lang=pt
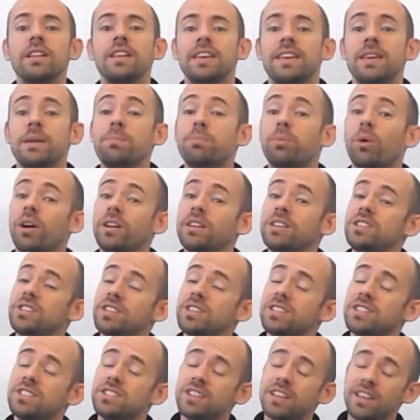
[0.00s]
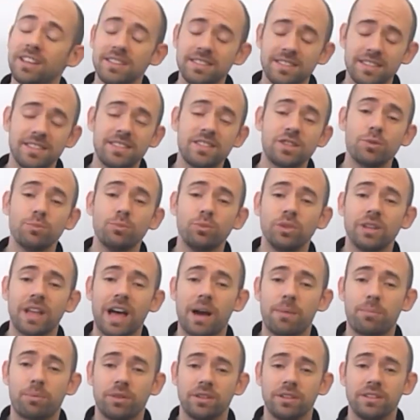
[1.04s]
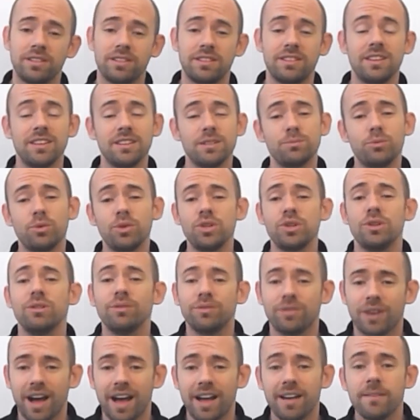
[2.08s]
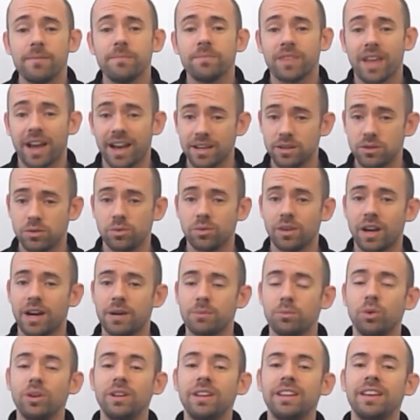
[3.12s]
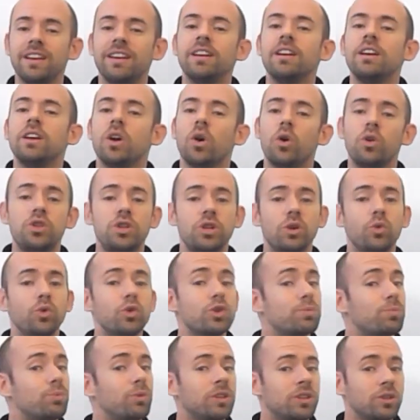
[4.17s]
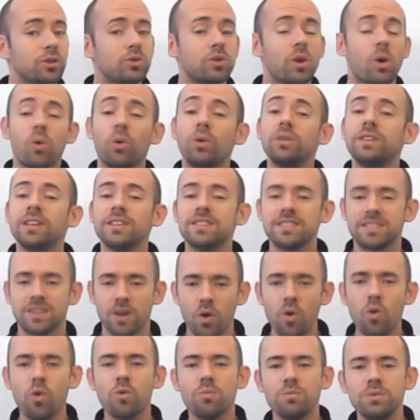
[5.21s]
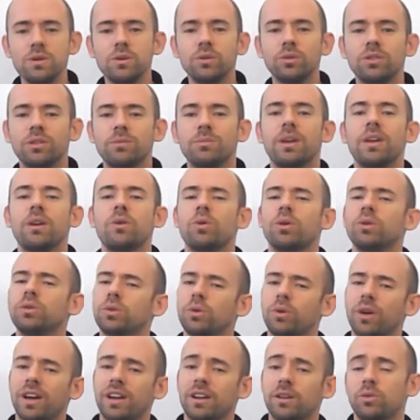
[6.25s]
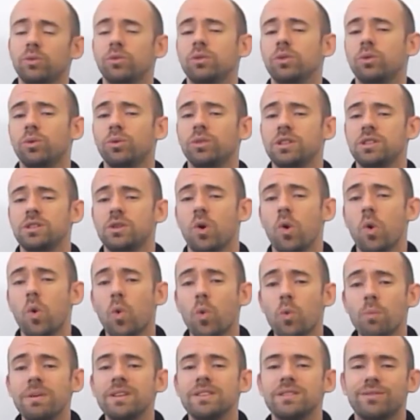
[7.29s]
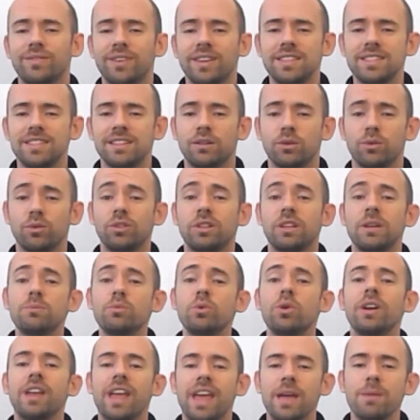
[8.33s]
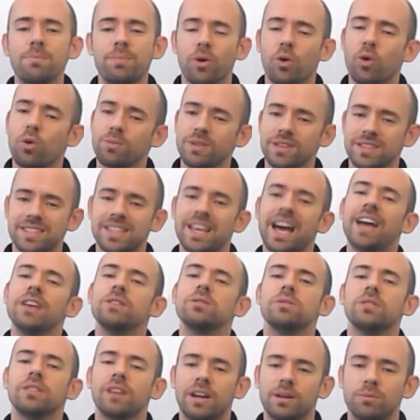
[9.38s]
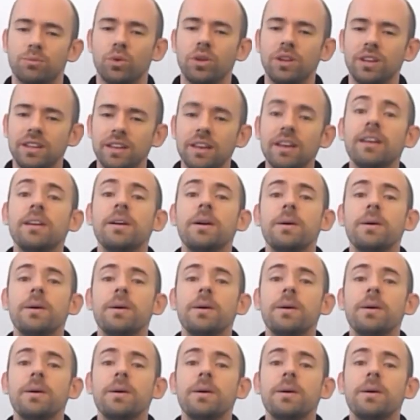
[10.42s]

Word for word: e podem te desestimular, podem te desmotivar a estudar harmonia. Eu digo isso porque isso aconteceu comigo também enquanto eu era aluno, aconteceu algumas vezes, então eu demorei para começar a estudar harmonia,